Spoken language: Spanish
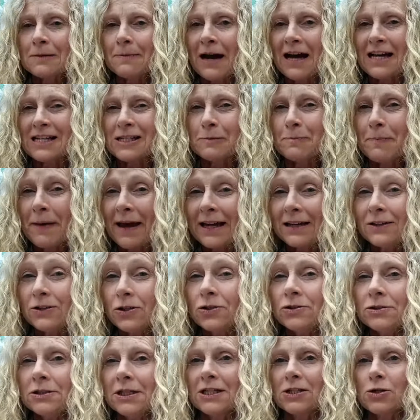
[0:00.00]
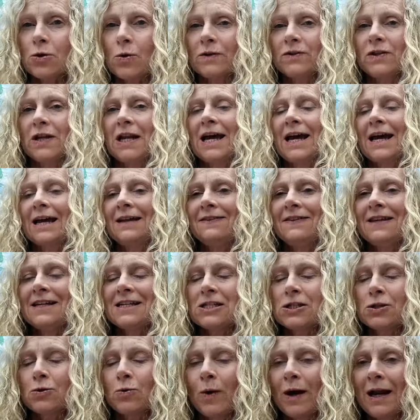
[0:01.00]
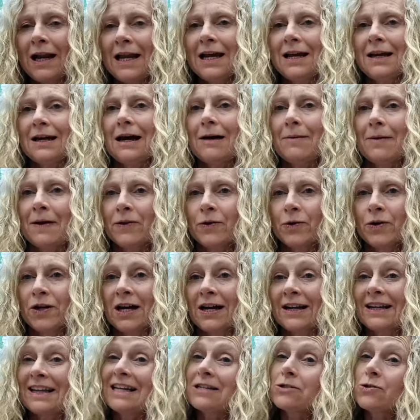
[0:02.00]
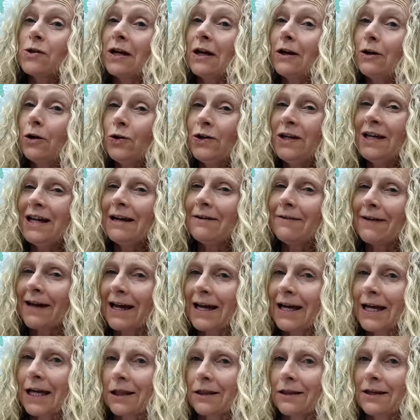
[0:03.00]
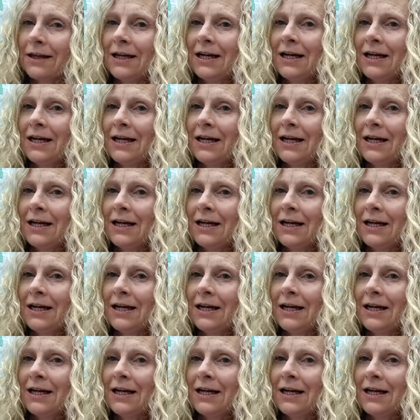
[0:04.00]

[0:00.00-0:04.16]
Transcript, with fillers: aspecto es cuando la gente suele abandonar y eso incluye la vejez.